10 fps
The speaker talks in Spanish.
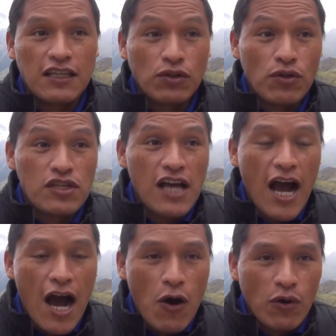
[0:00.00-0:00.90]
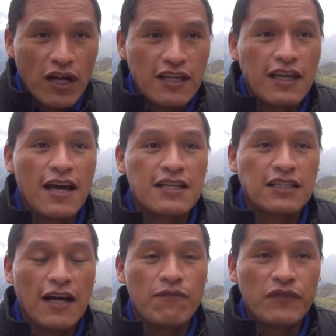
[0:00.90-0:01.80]
Entonces ahora ya
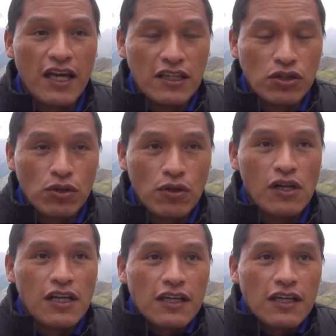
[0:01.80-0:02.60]
está dentro